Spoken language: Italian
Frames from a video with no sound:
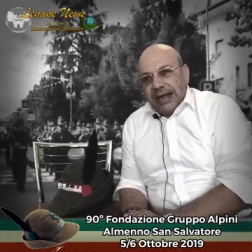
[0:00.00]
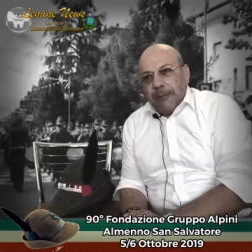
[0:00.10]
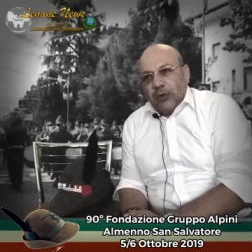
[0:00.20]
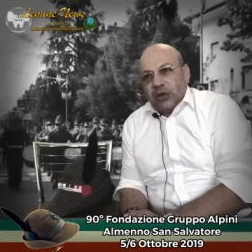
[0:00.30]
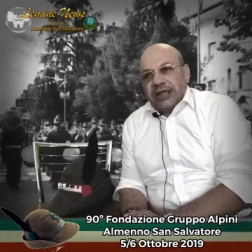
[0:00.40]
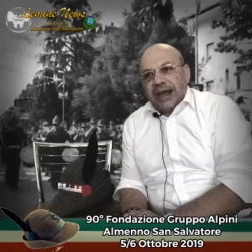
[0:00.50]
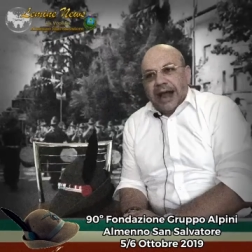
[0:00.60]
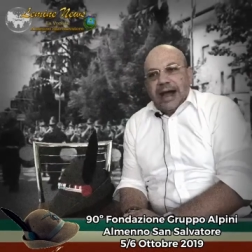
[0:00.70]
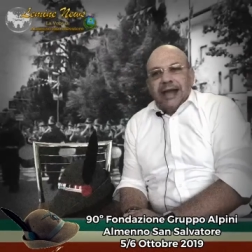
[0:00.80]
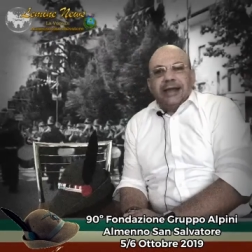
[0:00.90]
che
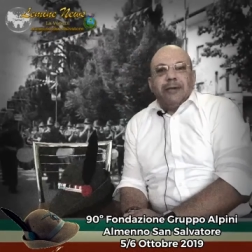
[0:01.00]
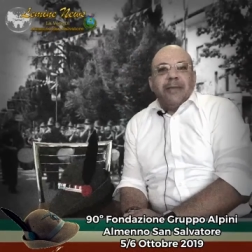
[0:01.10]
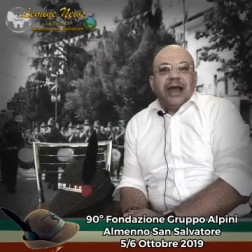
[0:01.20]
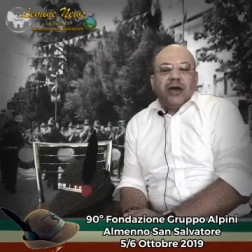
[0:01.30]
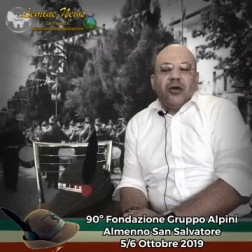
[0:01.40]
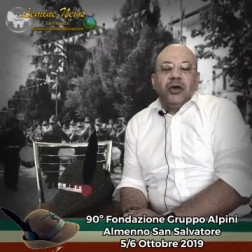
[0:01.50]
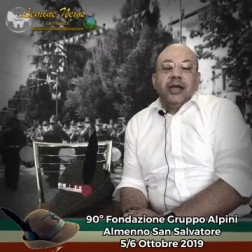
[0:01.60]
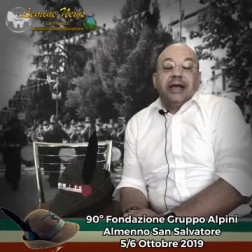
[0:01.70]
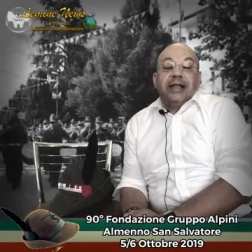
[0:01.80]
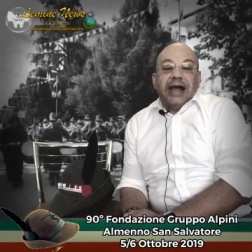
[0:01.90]
porterà ad almeno
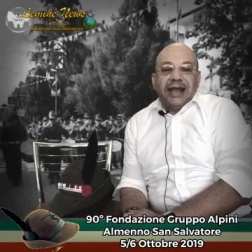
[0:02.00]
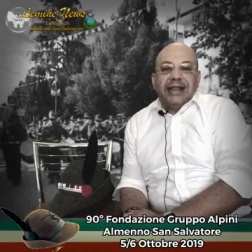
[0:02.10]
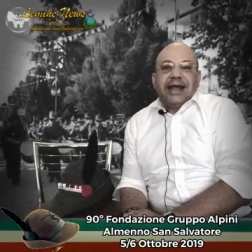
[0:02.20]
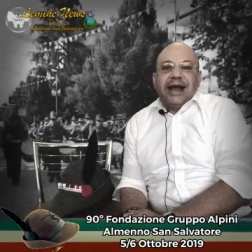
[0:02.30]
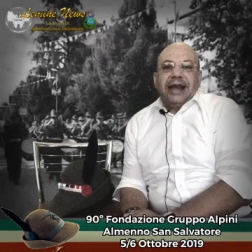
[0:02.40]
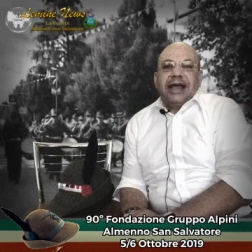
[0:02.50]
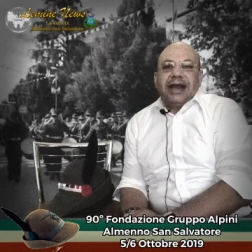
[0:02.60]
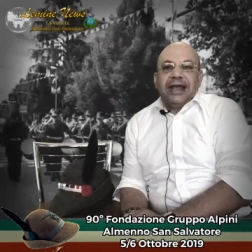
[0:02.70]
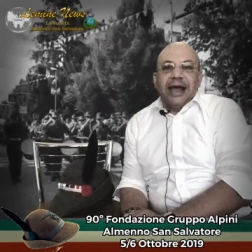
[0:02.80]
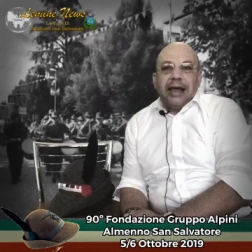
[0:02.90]
tanta
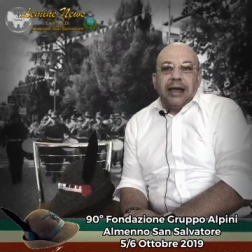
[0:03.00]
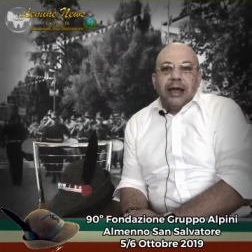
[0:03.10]
allegria,